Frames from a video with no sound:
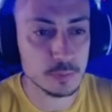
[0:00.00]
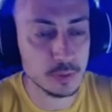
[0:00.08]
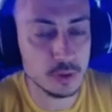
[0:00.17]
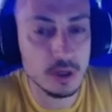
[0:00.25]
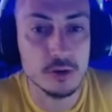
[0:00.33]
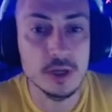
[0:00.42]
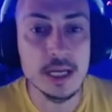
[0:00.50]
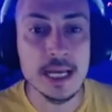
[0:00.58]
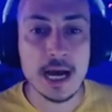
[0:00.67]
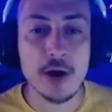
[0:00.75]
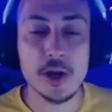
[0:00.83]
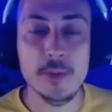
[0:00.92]
Pero claro,
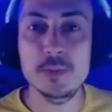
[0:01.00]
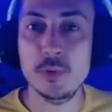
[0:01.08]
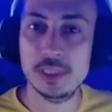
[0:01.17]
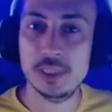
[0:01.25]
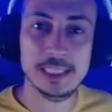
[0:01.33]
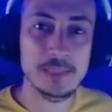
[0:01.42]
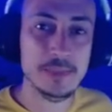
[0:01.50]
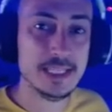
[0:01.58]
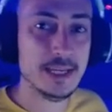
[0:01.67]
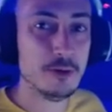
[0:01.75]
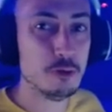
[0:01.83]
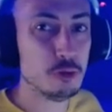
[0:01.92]
ahora mismo durante el mes de
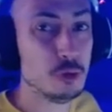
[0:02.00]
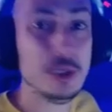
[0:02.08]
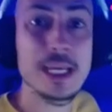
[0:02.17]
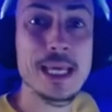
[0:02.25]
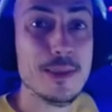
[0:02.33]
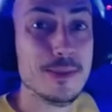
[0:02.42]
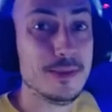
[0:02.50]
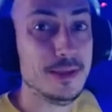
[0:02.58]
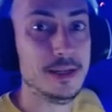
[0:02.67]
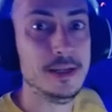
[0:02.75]
agosto, ¿qué hacer?